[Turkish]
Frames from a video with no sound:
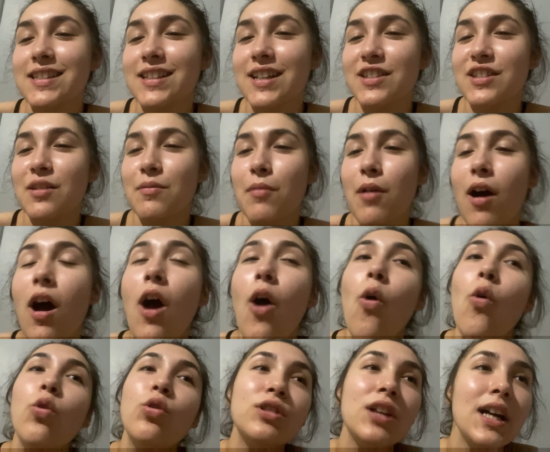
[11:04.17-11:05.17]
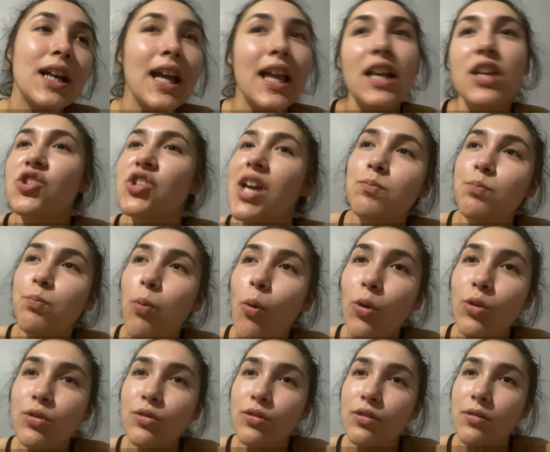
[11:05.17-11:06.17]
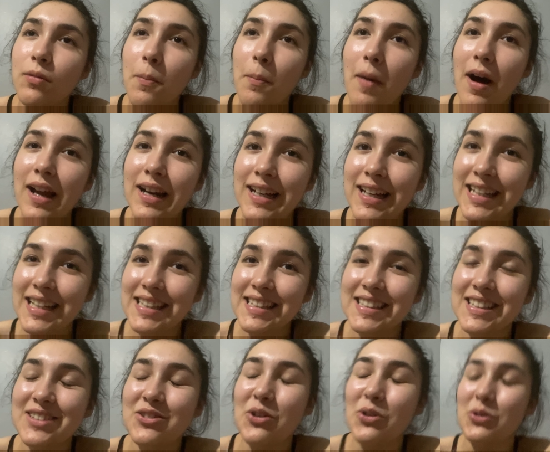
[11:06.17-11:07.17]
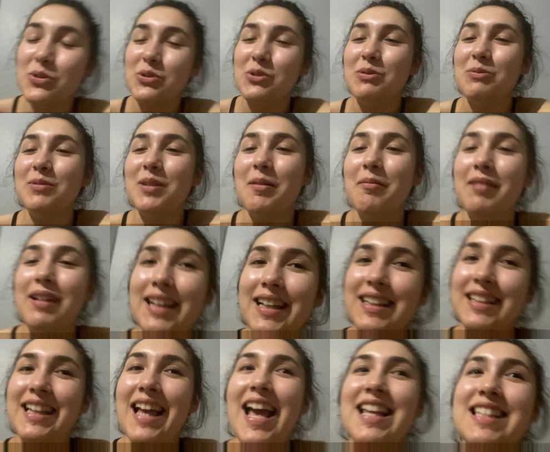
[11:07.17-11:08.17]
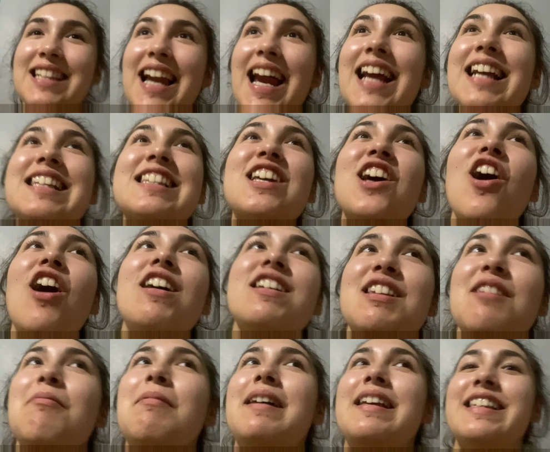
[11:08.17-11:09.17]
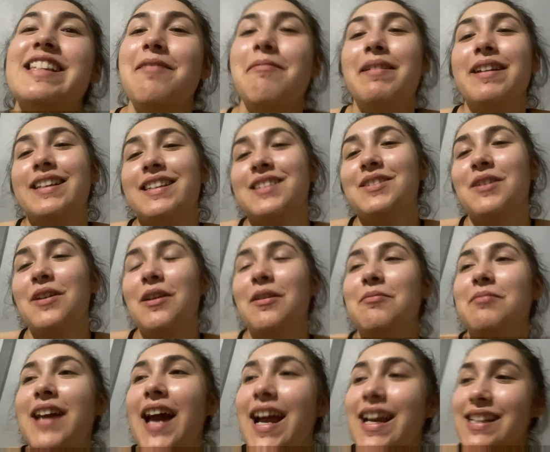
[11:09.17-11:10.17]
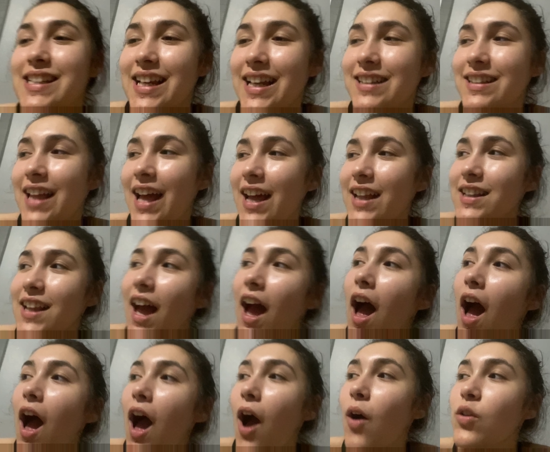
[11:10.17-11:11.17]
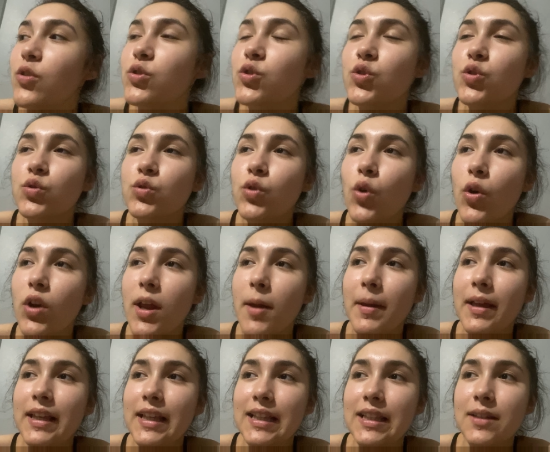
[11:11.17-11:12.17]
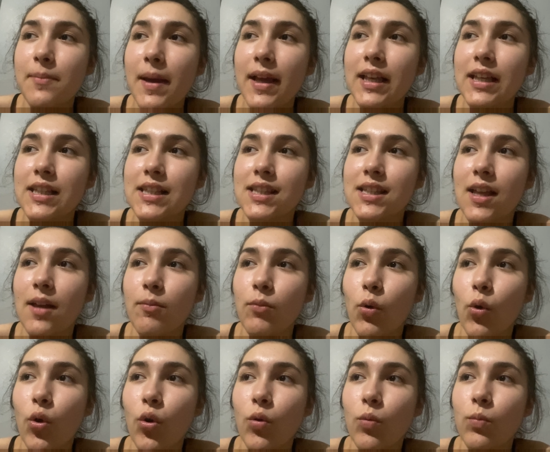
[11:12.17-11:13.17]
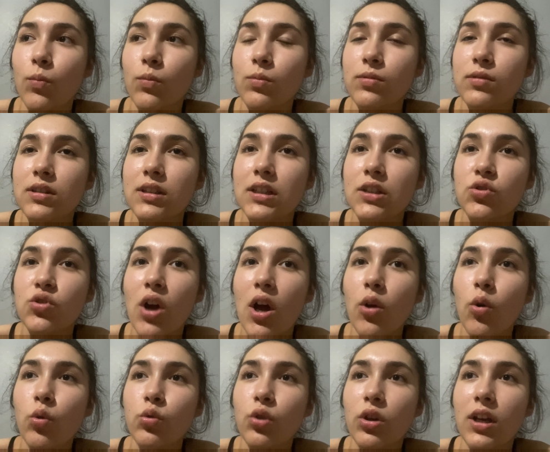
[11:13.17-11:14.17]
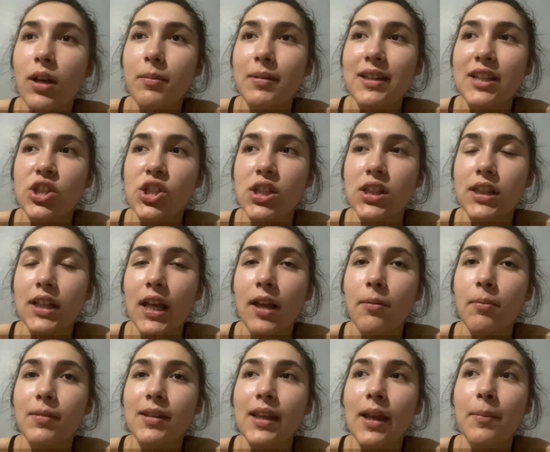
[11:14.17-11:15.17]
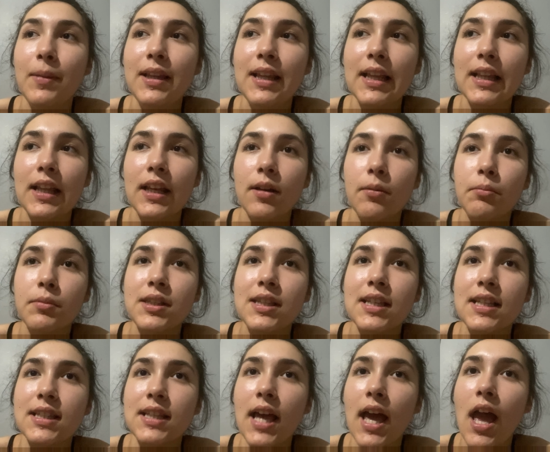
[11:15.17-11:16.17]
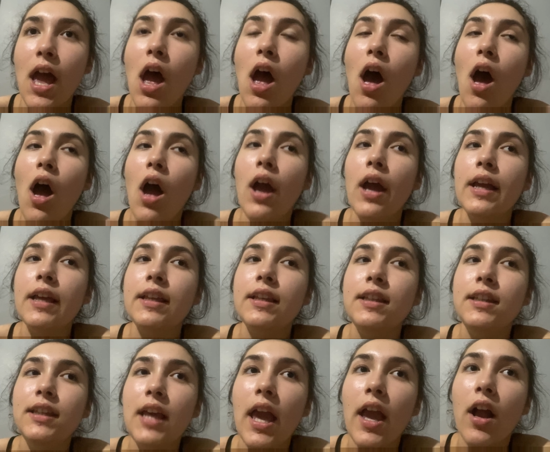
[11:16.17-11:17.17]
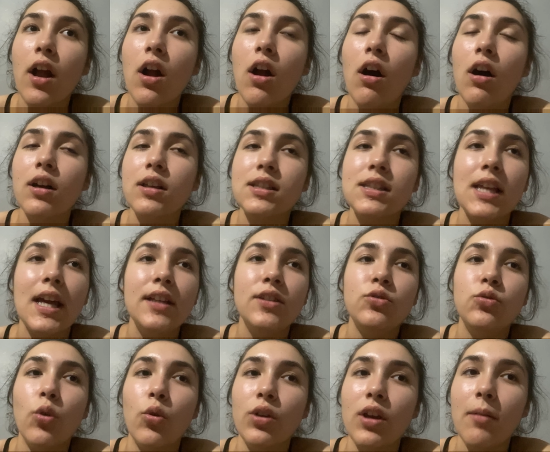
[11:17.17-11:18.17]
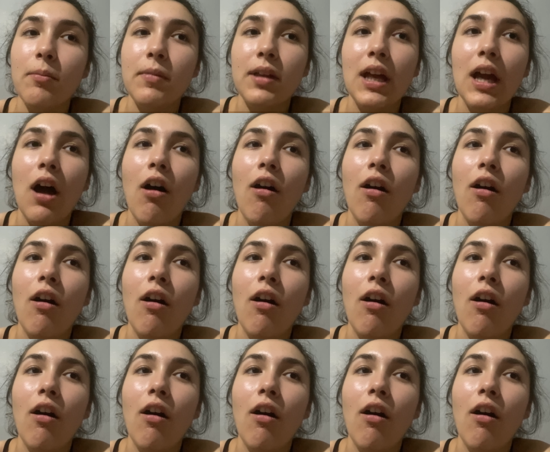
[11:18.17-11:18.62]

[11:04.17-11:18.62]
kasaba. Okuldan gelince bol margarinli tostumla birlikte esrarengiz kasaba izlemek istiyorum. Gerçekten şu döneme gitmek istemiyorum. Şu an o dönemin içindeyim. Yemin ederim size YKS dönemi